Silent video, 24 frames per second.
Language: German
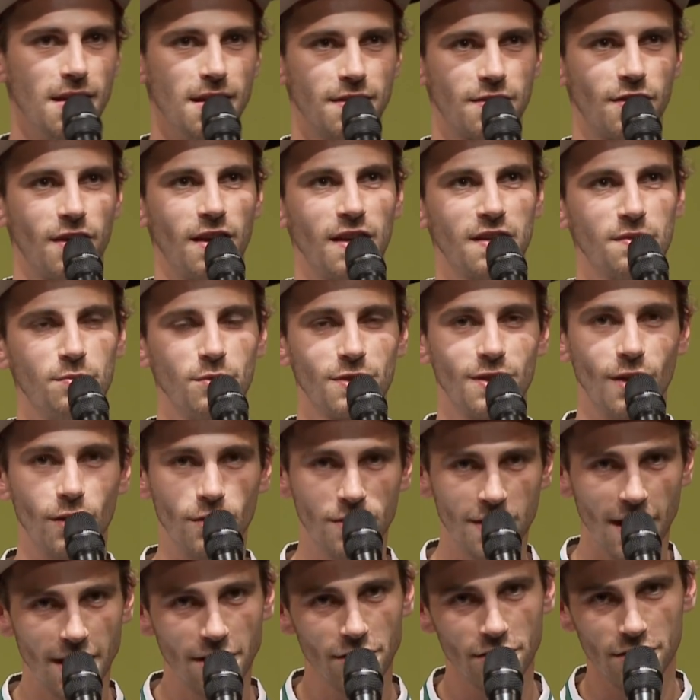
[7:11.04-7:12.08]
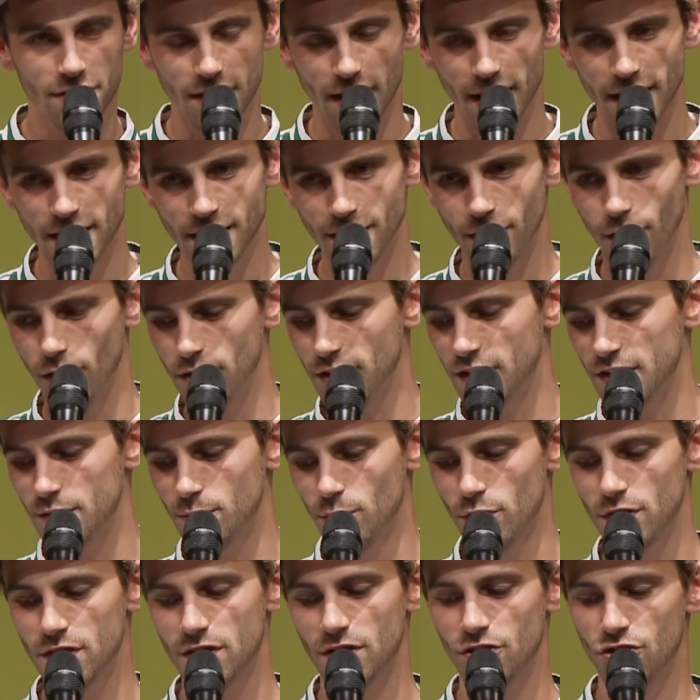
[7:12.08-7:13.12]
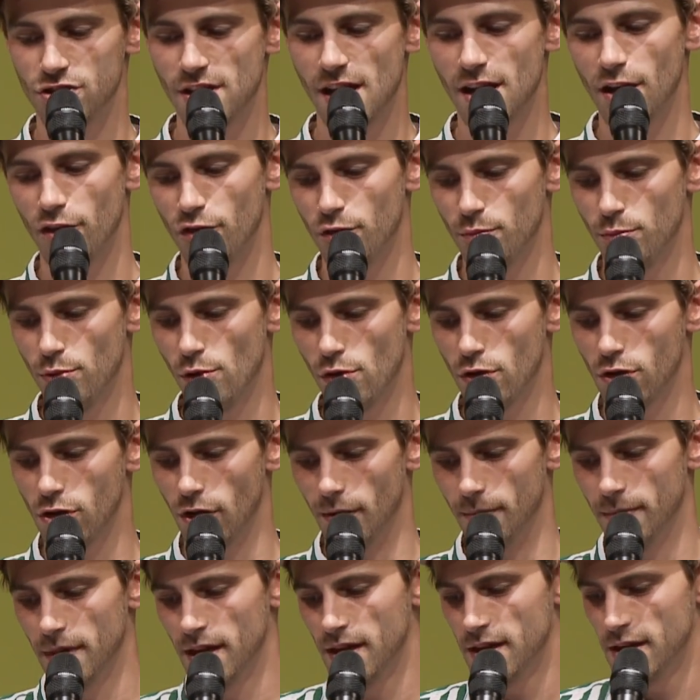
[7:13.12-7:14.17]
sondern es muss authentisch sein und das muss schnell auf den Punkt kommen.